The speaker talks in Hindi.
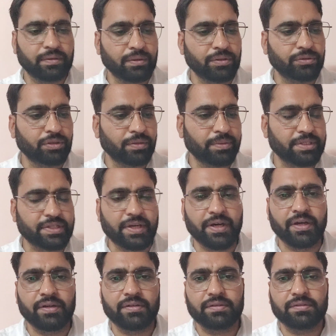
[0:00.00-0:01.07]
दोस्तों
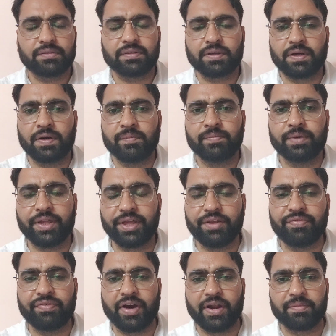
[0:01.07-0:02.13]
नमस्कार हम
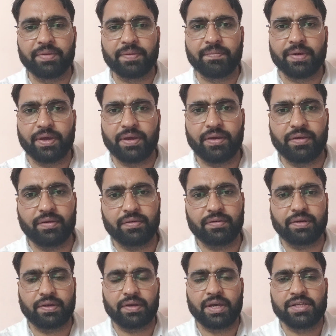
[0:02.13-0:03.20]
डेयरी फार्मिंग में
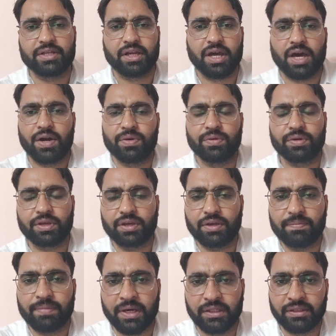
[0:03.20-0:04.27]
ऐसे कारणों
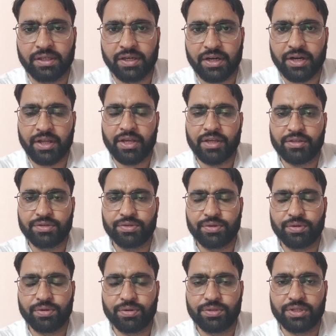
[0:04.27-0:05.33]
की बात कर रहे हैं
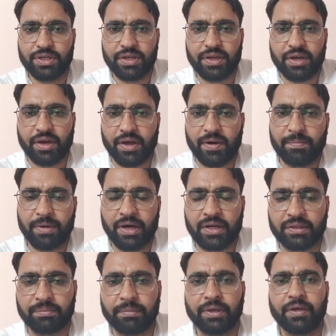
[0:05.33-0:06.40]
जो जिनके कारण
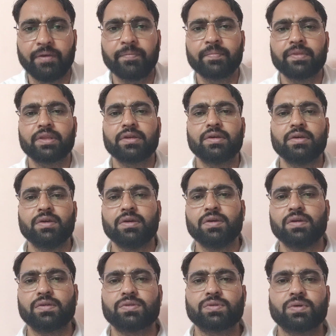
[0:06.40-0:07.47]
भारत में
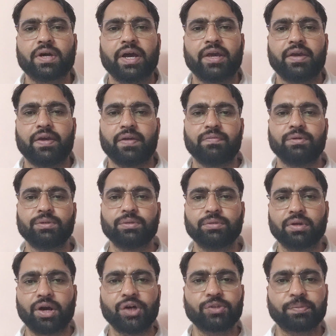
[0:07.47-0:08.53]
जो गायें हैं वो
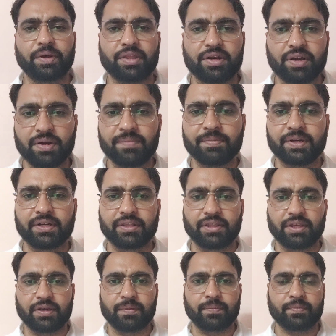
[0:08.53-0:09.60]
दूध का उत्पादन कम
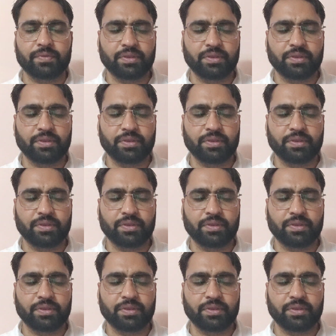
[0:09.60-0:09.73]
करती हैं